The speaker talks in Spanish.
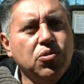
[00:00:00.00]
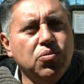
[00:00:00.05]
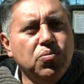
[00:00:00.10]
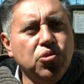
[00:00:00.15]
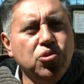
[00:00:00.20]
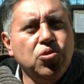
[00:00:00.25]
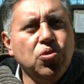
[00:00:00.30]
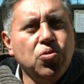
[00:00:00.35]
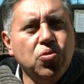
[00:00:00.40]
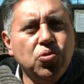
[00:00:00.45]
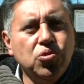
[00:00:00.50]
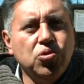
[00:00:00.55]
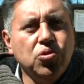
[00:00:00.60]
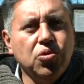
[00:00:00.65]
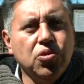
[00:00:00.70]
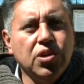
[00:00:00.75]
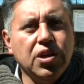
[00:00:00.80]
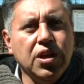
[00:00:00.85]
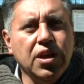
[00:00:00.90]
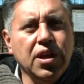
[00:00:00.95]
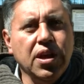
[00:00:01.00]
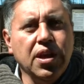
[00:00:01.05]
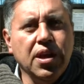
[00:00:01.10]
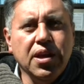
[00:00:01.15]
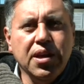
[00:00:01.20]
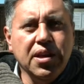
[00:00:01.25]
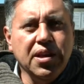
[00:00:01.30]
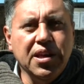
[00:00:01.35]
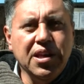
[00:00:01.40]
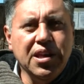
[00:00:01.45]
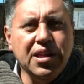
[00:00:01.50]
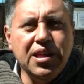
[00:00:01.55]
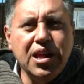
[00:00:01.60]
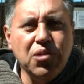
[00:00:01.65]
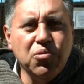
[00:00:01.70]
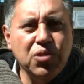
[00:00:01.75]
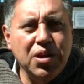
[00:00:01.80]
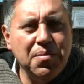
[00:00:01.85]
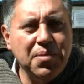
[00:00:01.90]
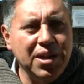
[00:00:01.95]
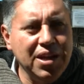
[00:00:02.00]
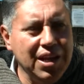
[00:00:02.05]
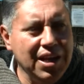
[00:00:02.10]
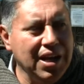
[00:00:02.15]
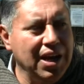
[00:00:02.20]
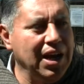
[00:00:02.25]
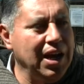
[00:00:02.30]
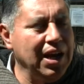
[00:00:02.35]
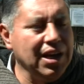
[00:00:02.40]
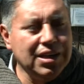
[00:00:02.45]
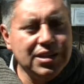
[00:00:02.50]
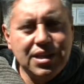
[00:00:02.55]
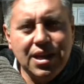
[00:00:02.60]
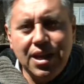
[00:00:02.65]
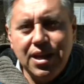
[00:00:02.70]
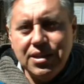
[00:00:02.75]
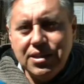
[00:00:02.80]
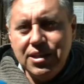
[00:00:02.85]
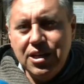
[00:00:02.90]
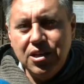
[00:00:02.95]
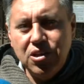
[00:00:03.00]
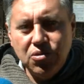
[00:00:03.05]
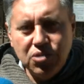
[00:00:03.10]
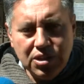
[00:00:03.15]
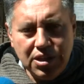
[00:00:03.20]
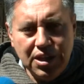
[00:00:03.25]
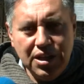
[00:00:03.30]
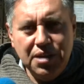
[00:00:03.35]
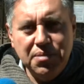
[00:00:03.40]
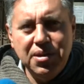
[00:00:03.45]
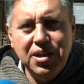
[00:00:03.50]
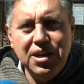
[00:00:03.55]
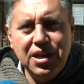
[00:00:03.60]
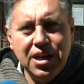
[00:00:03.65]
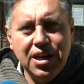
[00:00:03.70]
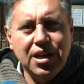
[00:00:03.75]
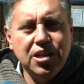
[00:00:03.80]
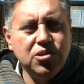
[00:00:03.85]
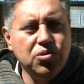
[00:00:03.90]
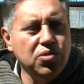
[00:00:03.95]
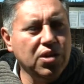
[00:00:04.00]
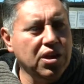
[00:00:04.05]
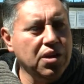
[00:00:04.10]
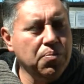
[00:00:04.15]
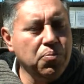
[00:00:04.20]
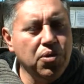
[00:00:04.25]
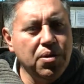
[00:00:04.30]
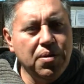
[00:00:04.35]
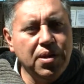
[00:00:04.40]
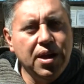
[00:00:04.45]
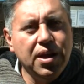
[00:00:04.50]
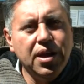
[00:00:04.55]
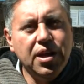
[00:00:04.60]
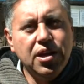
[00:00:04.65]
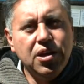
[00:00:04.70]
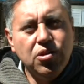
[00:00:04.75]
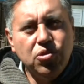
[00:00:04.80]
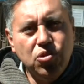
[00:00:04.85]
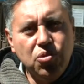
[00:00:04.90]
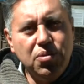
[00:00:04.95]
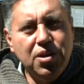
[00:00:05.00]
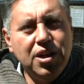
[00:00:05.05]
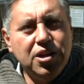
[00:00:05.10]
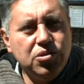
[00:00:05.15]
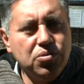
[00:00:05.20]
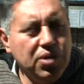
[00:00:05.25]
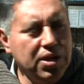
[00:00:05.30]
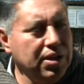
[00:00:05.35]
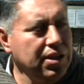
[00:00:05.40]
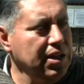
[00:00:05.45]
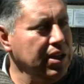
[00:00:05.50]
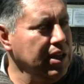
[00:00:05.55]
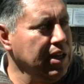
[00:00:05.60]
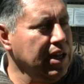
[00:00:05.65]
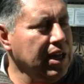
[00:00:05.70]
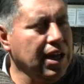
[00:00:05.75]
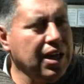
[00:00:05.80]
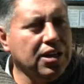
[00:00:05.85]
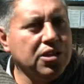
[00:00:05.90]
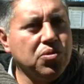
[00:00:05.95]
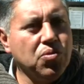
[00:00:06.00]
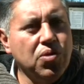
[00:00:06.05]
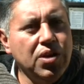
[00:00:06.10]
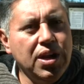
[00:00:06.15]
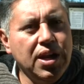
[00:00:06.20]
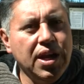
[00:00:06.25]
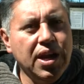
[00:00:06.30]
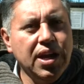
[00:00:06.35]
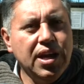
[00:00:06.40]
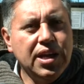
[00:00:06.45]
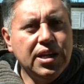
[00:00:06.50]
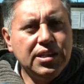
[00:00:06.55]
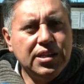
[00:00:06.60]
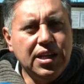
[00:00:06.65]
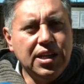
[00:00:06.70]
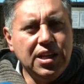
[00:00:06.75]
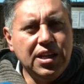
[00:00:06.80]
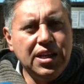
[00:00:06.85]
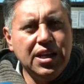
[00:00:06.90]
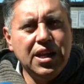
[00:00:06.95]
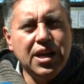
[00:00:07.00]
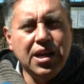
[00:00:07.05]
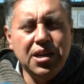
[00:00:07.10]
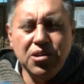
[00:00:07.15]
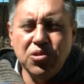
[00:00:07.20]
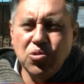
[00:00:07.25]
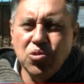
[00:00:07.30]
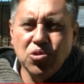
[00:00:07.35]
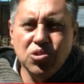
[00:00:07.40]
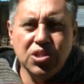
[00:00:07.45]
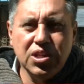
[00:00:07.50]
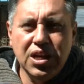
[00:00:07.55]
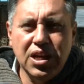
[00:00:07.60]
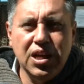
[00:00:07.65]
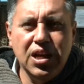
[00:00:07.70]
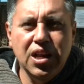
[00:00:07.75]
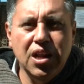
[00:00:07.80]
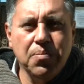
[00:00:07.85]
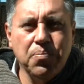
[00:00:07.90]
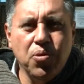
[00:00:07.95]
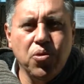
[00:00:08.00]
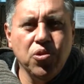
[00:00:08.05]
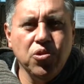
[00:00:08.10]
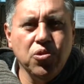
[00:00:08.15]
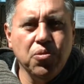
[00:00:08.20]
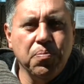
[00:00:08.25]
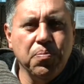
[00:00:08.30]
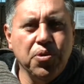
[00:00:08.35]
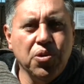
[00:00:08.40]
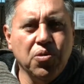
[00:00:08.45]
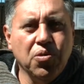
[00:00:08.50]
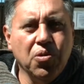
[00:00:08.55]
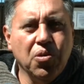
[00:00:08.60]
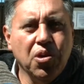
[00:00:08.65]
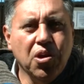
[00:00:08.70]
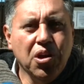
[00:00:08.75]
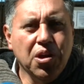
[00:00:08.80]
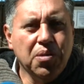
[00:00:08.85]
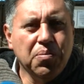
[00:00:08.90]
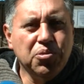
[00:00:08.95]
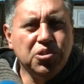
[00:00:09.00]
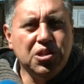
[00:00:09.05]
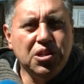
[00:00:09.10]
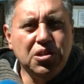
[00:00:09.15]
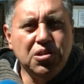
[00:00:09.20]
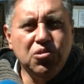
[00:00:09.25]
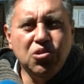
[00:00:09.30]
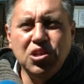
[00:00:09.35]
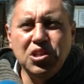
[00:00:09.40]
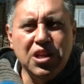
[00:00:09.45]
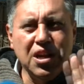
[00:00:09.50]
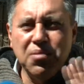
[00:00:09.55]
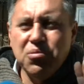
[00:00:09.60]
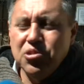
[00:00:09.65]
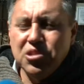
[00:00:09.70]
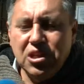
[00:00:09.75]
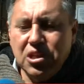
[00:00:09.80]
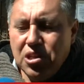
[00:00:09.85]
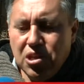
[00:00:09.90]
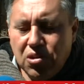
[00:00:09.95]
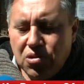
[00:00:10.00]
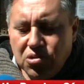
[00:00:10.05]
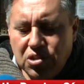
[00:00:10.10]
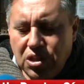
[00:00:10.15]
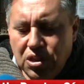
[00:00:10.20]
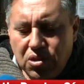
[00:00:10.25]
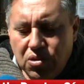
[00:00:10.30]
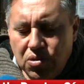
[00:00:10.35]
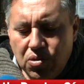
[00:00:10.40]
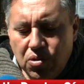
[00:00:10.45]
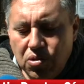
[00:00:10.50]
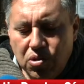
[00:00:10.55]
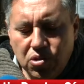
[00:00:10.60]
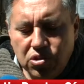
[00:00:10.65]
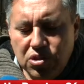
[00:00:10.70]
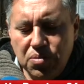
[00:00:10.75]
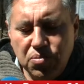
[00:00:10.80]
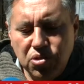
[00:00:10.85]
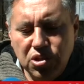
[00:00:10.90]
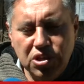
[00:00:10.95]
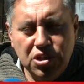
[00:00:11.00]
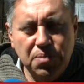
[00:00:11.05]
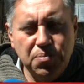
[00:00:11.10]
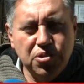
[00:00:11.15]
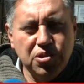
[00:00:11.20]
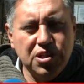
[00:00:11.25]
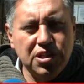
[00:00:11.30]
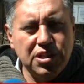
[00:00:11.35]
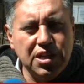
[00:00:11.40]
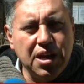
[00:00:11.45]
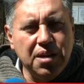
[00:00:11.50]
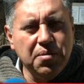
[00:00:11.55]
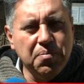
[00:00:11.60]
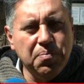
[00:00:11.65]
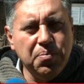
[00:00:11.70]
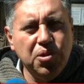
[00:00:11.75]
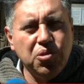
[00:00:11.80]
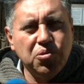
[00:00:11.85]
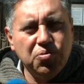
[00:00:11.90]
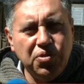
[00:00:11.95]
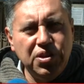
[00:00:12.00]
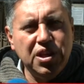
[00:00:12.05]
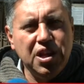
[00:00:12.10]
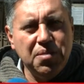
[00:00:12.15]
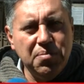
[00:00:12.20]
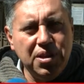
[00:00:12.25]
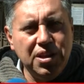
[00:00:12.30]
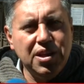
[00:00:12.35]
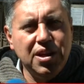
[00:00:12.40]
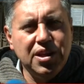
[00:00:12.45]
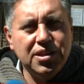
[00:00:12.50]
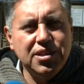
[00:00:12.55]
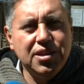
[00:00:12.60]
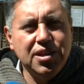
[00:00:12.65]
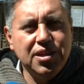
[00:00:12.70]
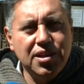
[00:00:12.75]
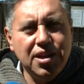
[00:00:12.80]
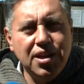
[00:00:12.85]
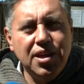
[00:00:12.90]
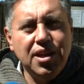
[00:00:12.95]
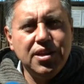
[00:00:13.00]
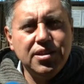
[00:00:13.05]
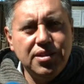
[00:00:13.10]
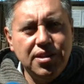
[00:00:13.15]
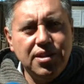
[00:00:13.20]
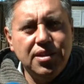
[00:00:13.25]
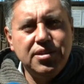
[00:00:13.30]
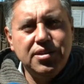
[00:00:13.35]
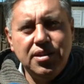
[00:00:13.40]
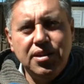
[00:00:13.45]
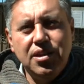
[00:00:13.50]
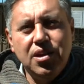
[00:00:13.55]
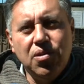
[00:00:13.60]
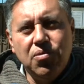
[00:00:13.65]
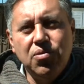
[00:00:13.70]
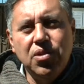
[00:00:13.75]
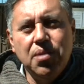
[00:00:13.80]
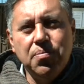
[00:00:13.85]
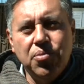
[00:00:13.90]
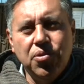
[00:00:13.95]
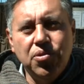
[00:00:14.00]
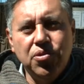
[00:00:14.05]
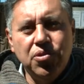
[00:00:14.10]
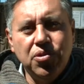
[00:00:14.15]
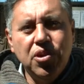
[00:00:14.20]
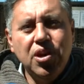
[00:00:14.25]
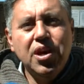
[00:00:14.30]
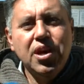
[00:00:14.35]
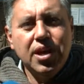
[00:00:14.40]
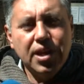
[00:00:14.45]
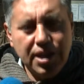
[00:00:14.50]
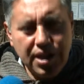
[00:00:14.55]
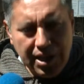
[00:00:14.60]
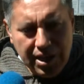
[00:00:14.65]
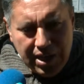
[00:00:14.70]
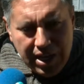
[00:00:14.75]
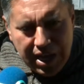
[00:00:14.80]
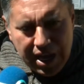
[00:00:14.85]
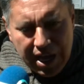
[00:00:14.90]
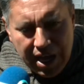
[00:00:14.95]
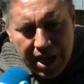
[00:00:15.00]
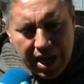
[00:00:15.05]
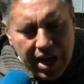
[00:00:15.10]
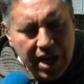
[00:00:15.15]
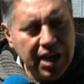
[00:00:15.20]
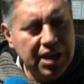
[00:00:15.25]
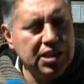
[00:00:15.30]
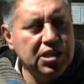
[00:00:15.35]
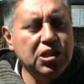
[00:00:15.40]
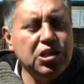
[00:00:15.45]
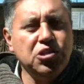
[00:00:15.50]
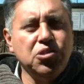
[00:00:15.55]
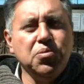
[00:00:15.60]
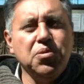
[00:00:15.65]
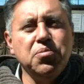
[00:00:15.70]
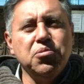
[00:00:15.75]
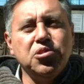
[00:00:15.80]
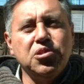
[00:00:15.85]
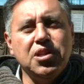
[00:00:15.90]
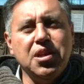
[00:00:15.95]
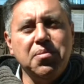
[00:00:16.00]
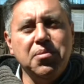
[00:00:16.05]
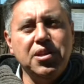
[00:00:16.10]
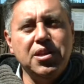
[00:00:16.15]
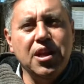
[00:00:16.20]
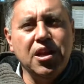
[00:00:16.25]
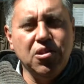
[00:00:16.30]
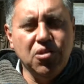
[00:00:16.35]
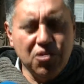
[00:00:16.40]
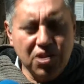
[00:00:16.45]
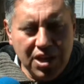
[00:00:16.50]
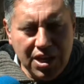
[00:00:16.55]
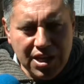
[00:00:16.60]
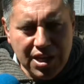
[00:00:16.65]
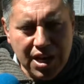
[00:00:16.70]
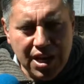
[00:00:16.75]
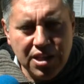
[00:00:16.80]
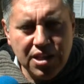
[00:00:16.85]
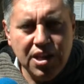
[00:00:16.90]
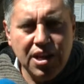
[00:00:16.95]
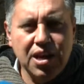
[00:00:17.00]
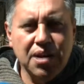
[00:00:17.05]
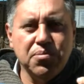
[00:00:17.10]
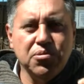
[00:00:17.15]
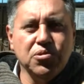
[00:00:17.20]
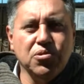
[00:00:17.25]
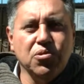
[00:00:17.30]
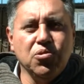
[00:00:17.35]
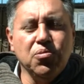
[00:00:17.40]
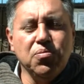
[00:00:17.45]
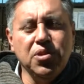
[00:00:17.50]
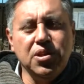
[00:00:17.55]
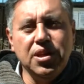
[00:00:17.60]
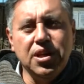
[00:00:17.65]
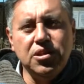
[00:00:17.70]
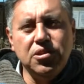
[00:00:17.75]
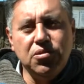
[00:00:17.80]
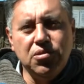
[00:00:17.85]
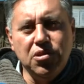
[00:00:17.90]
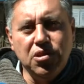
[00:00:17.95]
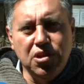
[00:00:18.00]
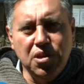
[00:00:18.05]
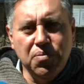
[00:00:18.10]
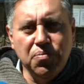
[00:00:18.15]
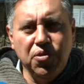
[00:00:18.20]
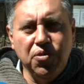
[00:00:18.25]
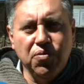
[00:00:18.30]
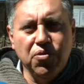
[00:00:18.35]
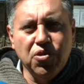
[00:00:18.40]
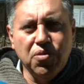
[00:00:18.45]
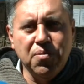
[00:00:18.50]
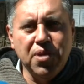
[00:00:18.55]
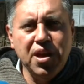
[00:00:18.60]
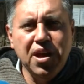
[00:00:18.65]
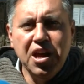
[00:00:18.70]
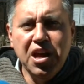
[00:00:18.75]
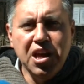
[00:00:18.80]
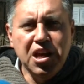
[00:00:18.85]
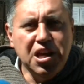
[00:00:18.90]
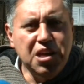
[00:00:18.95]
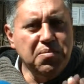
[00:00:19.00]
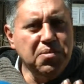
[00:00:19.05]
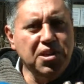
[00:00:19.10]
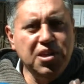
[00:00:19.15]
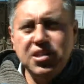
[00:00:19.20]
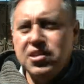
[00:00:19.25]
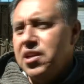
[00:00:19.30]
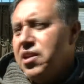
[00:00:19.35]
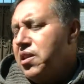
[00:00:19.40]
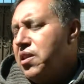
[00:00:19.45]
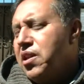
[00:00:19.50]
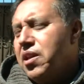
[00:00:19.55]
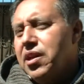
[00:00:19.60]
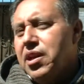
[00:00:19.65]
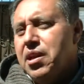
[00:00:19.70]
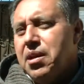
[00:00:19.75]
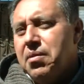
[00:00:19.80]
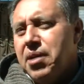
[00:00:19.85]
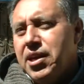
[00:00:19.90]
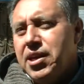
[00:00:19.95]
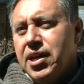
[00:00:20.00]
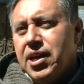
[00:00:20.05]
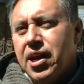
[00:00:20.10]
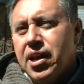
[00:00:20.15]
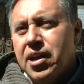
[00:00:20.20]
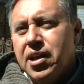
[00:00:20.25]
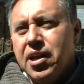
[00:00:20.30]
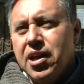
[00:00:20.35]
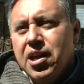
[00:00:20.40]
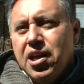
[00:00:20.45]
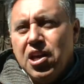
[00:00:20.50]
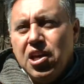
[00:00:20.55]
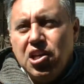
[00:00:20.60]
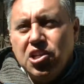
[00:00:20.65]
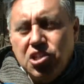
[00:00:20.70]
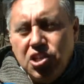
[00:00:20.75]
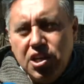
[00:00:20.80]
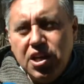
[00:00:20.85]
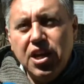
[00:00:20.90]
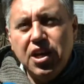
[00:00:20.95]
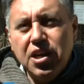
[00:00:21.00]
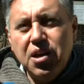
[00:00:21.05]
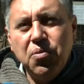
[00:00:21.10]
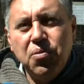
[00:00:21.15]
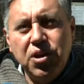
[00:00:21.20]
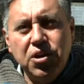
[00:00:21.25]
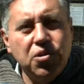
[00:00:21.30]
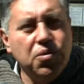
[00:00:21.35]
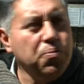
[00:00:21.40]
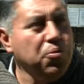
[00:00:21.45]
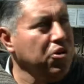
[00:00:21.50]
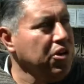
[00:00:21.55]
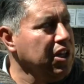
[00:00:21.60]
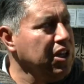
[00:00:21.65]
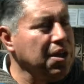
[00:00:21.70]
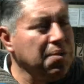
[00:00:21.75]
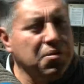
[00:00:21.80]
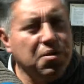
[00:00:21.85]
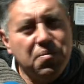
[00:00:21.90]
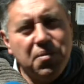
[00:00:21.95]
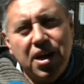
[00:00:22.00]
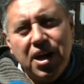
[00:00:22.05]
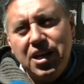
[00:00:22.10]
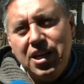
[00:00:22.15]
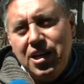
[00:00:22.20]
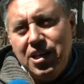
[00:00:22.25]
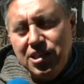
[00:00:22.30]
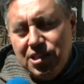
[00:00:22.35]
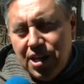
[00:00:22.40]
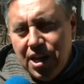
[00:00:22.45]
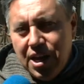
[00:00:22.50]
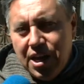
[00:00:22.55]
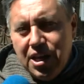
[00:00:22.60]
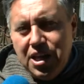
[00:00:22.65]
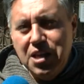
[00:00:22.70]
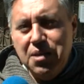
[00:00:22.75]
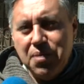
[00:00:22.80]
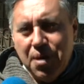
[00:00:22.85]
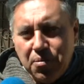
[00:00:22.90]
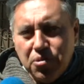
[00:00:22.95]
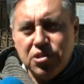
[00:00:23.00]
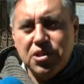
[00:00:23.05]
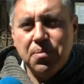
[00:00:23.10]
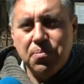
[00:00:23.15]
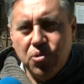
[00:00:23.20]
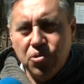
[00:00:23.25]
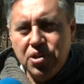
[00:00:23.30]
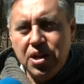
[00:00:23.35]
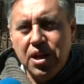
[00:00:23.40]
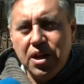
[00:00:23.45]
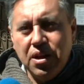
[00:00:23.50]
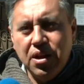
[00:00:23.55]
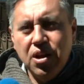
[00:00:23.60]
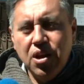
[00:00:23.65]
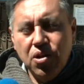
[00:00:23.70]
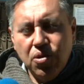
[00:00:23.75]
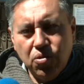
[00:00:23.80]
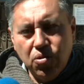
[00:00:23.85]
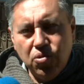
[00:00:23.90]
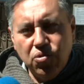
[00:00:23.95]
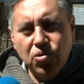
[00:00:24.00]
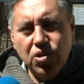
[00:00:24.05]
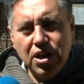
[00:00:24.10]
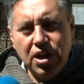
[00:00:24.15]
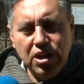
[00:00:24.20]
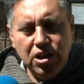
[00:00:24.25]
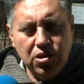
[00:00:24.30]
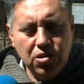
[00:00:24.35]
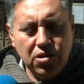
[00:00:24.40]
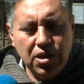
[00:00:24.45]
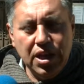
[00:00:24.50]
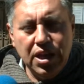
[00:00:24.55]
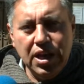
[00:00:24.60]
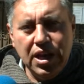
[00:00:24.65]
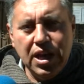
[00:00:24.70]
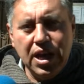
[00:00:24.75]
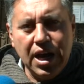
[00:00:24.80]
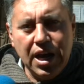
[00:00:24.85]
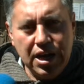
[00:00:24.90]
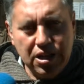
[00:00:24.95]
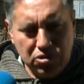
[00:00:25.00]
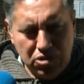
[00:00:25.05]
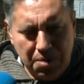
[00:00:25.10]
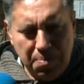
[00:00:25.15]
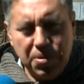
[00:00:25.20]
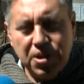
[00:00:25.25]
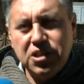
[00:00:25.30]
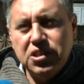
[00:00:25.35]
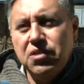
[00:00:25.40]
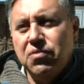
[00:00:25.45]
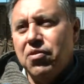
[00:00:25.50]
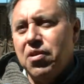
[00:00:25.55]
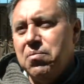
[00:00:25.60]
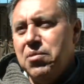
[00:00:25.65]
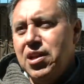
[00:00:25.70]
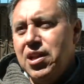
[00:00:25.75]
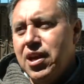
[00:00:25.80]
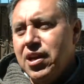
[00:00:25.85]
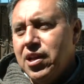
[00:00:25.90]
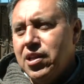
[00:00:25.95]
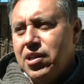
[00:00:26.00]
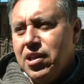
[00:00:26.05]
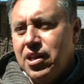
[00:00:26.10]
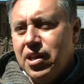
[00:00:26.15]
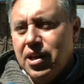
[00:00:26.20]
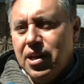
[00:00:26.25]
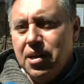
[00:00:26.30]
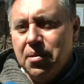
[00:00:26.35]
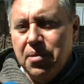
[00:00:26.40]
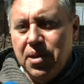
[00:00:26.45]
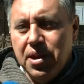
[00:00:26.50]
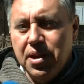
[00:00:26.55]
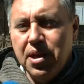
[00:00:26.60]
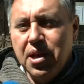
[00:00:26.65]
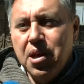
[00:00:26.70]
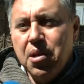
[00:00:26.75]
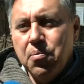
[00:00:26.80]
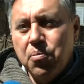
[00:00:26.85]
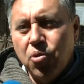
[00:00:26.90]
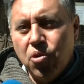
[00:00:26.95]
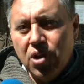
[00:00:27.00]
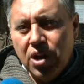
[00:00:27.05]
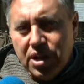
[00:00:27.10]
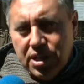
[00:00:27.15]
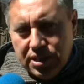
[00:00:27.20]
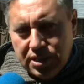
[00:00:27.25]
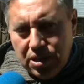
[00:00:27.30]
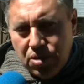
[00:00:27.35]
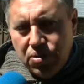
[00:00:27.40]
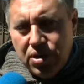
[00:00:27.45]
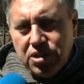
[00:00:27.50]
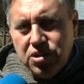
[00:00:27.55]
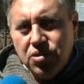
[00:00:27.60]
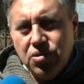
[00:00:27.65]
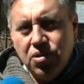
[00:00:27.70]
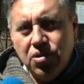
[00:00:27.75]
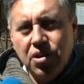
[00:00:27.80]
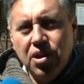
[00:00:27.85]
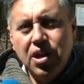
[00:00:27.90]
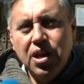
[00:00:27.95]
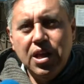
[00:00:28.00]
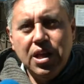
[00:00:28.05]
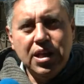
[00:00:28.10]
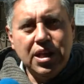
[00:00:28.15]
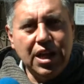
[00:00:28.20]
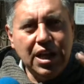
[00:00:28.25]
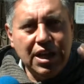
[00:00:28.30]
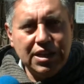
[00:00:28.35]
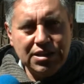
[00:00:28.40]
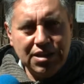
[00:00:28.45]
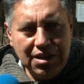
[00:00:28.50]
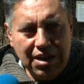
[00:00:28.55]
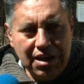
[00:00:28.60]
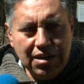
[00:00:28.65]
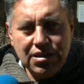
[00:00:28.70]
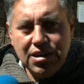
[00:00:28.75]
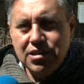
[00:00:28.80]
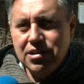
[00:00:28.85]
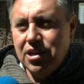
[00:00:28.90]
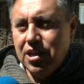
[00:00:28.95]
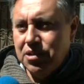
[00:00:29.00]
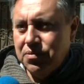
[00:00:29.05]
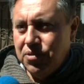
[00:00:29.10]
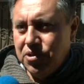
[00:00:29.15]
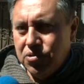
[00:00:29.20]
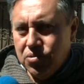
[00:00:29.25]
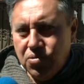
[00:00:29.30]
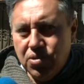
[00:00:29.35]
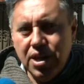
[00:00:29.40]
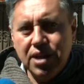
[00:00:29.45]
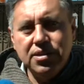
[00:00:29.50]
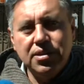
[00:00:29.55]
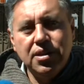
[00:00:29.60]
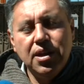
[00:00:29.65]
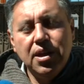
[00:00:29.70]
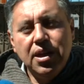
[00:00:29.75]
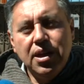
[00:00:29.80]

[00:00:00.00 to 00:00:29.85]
con mucho gusto que eh, de alguna manera al estar haciendo este ir y venir a la ciudad de Puebla. Tuve la suerte de que a la escuela se le diera, no sé, el apoyo, pero pues, eh, no entramos entre los 112 municipios que están, pero finalmente la Secretaría sí destina un apoyo que ya estuvimos tramitando, que ya entregamos documentación en tiempo y forma y me dicen que va a llegar. Y si llega, qué bueno, porque también va a agilizar y vamos a apoyar con un granito de arena a la ciudad de Padres de Familia que tiene que ver por la restauración de las grietas, de las fisuras